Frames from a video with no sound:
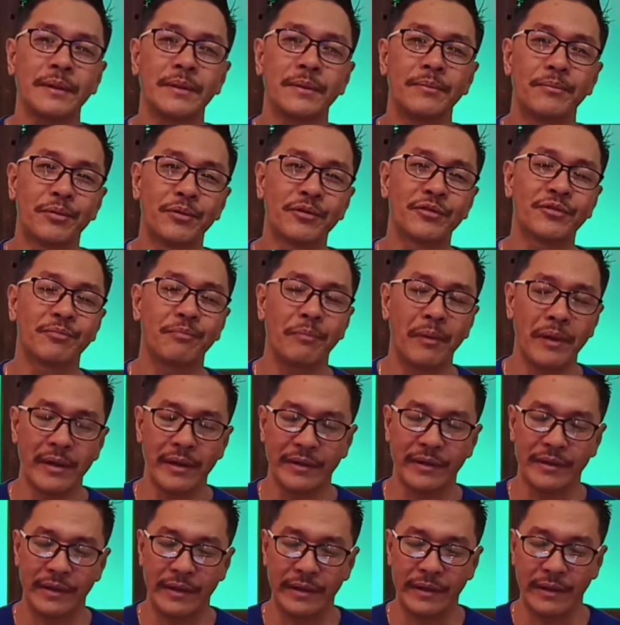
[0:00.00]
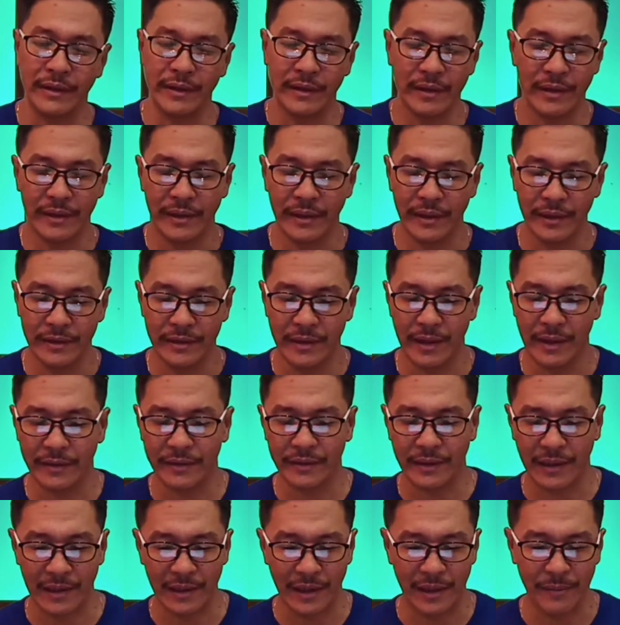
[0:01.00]
Prosperity and not
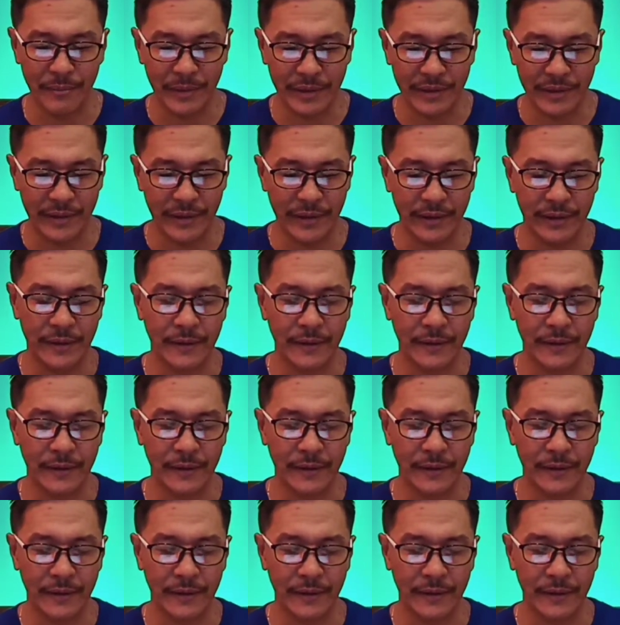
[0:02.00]
calamity.